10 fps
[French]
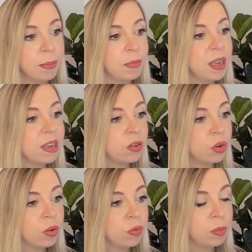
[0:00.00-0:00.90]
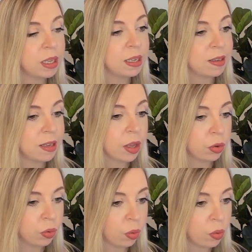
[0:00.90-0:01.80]
Mais est-ce que vous mettez
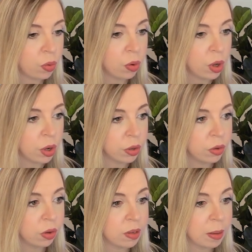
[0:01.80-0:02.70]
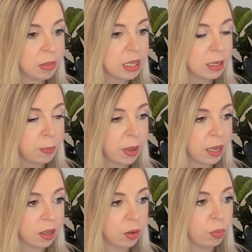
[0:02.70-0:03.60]
5 euros dans un mini
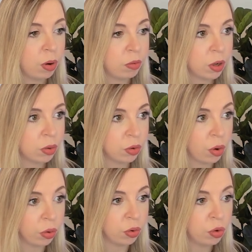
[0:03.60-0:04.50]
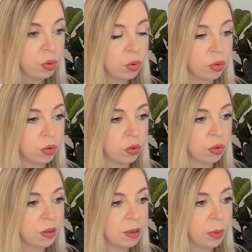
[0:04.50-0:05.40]
pack pour avoir ce genre de choses, je
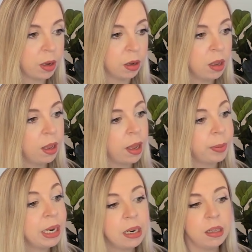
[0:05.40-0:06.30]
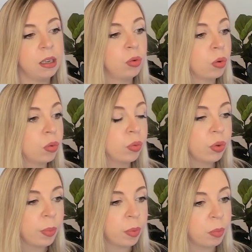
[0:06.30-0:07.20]
ne sais pas. Après, les textures sont
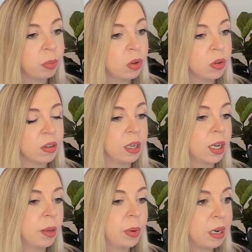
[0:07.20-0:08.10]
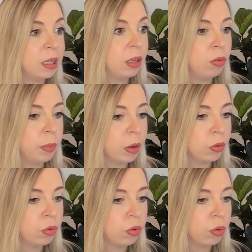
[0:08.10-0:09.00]
top, en même temps, c'est créé par les développeurs
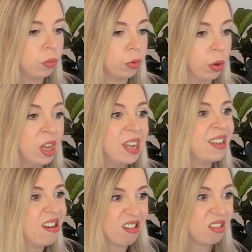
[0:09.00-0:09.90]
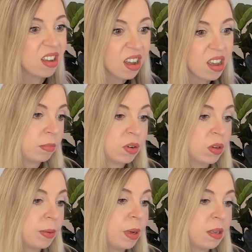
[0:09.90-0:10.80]
du jeu, donc euh, il y a intérêt. Mais je ne
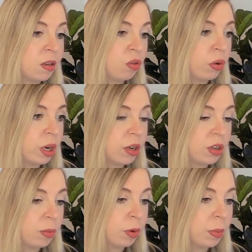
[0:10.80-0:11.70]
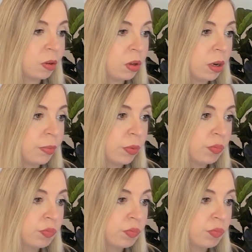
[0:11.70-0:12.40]
sais pas si je l'aurais acheté moi personnellement.